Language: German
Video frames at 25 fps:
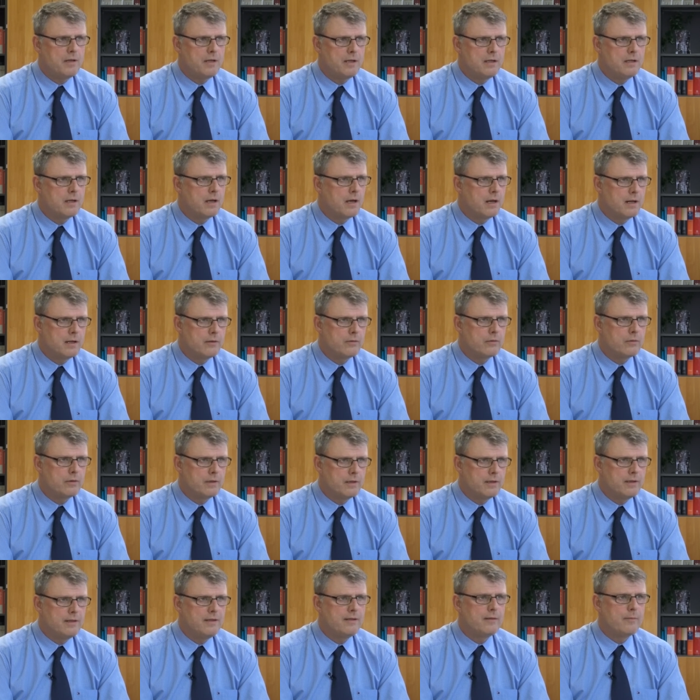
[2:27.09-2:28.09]
liegt also
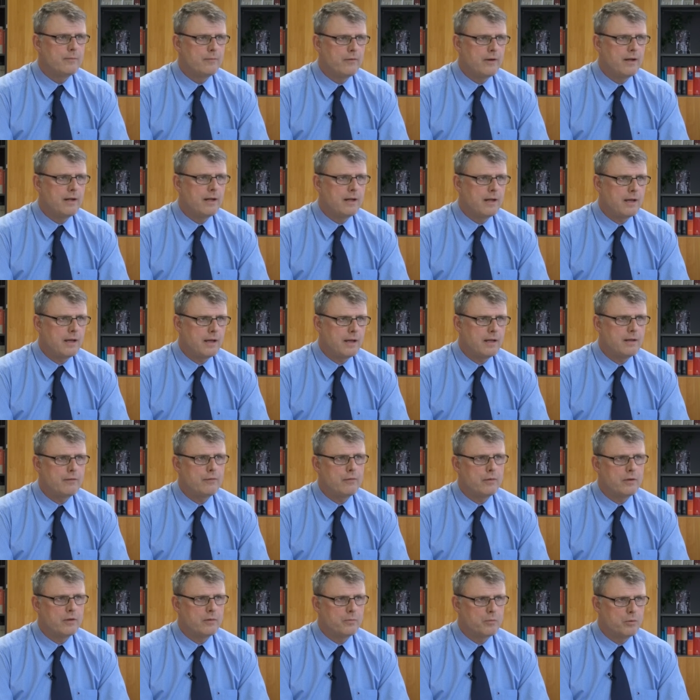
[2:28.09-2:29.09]
in diesem Fall alleine
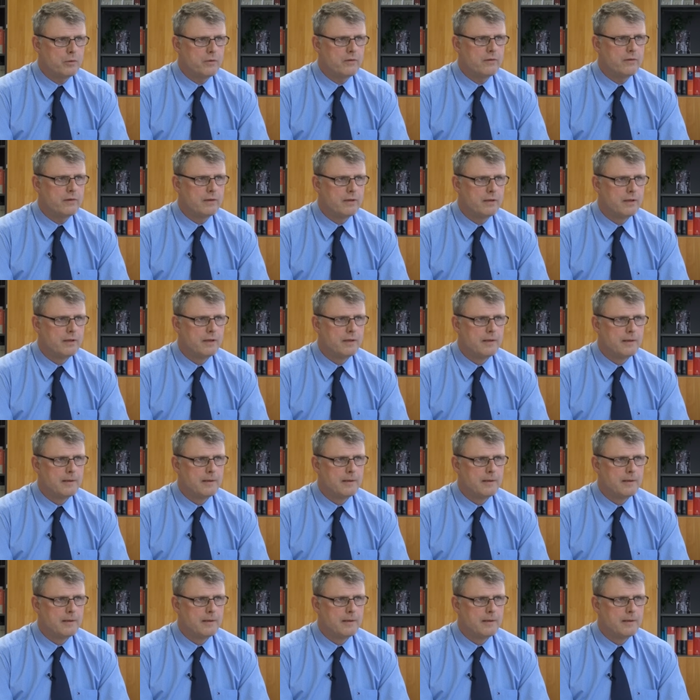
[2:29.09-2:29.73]
für das Putzen